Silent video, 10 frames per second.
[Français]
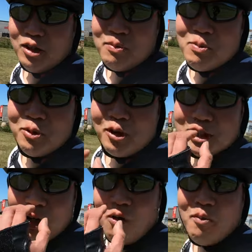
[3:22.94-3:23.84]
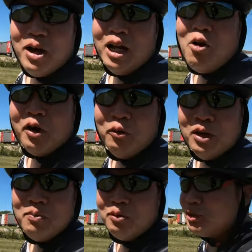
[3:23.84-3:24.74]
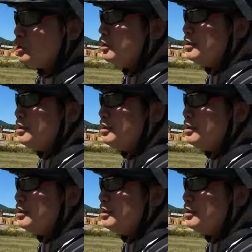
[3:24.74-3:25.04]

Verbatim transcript: sent la même odeur que chez le roi Merlin au rayon des planches.